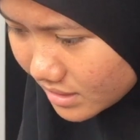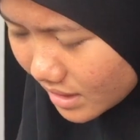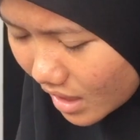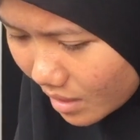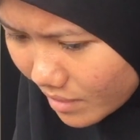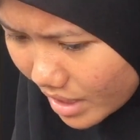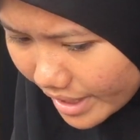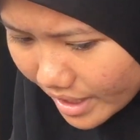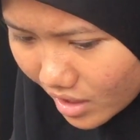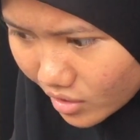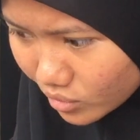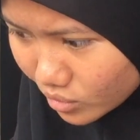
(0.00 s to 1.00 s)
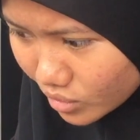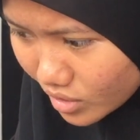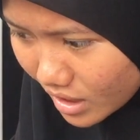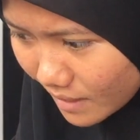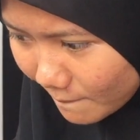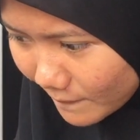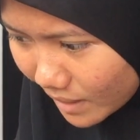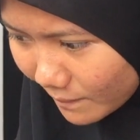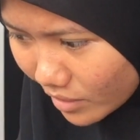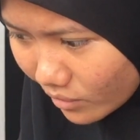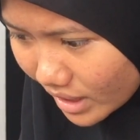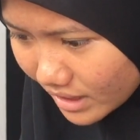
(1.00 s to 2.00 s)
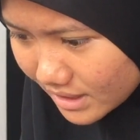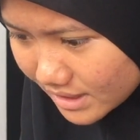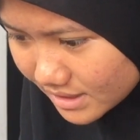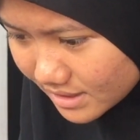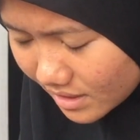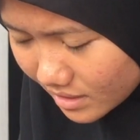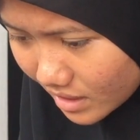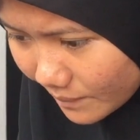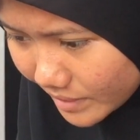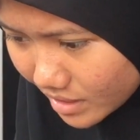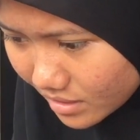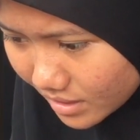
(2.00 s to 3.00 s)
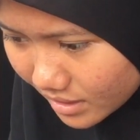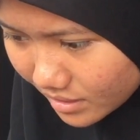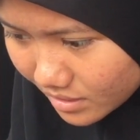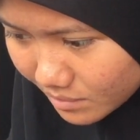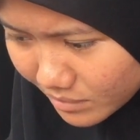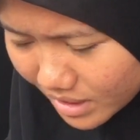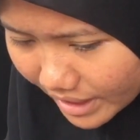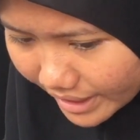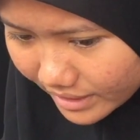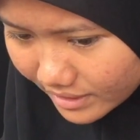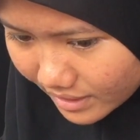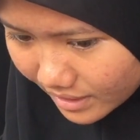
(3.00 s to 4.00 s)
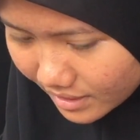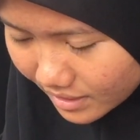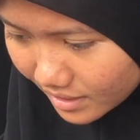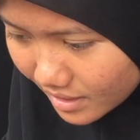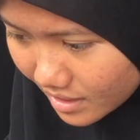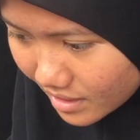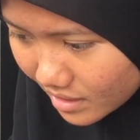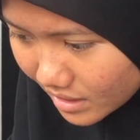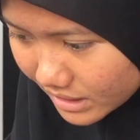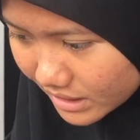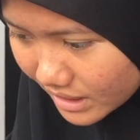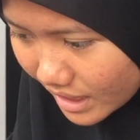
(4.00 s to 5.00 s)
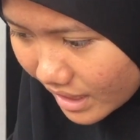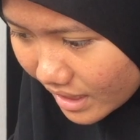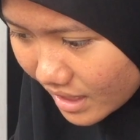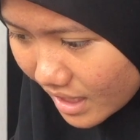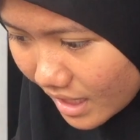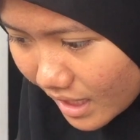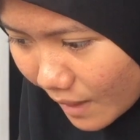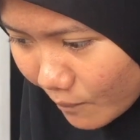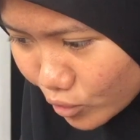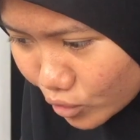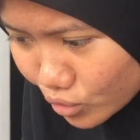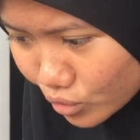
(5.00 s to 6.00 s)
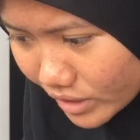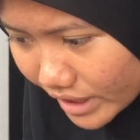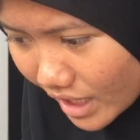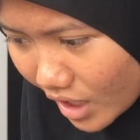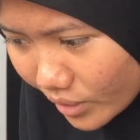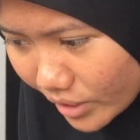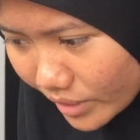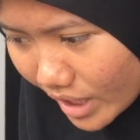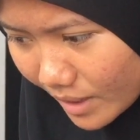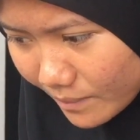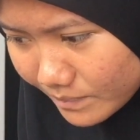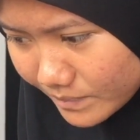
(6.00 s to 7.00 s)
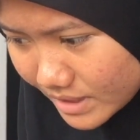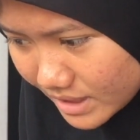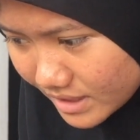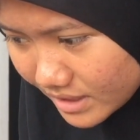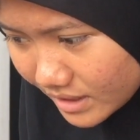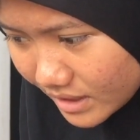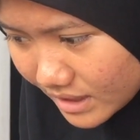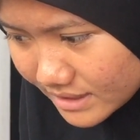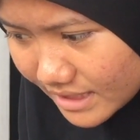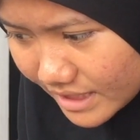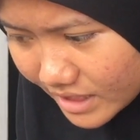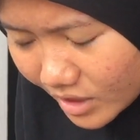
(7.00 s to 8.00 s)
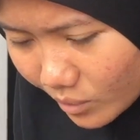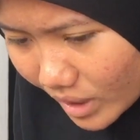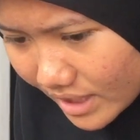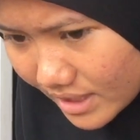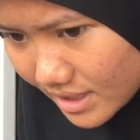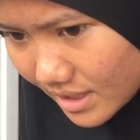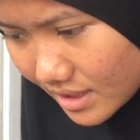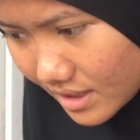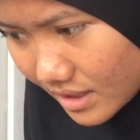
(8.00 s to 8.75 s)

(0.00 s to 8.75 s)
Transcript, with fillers: sahabaya anu mengmawakan serta mikan benang eta Dina lamun kuring awewe Abdi jadikan wargi